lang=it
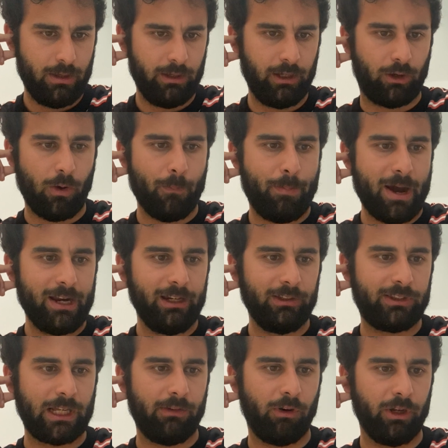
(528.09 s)
I compagni
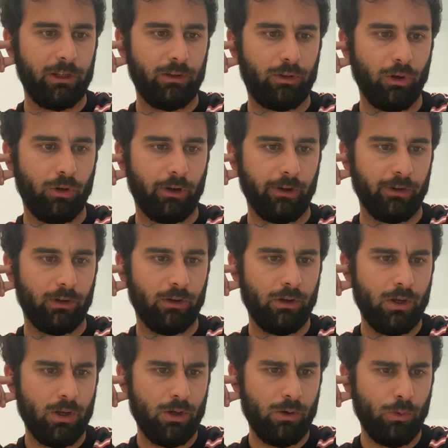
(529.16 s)
stavano
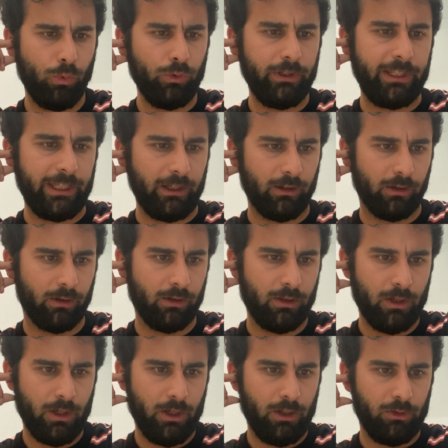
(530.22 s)
intorno. Un Dio
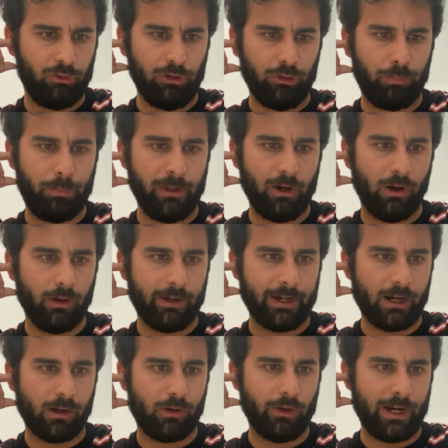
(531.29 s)
ci ispirò
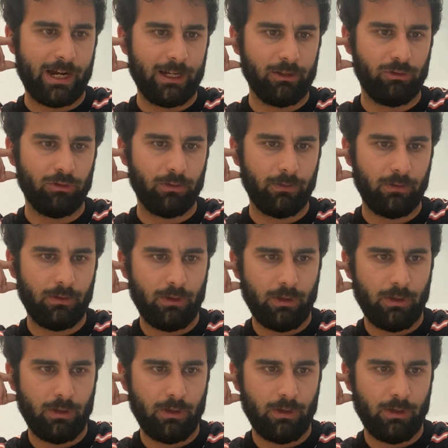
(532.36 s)
gran coraggio.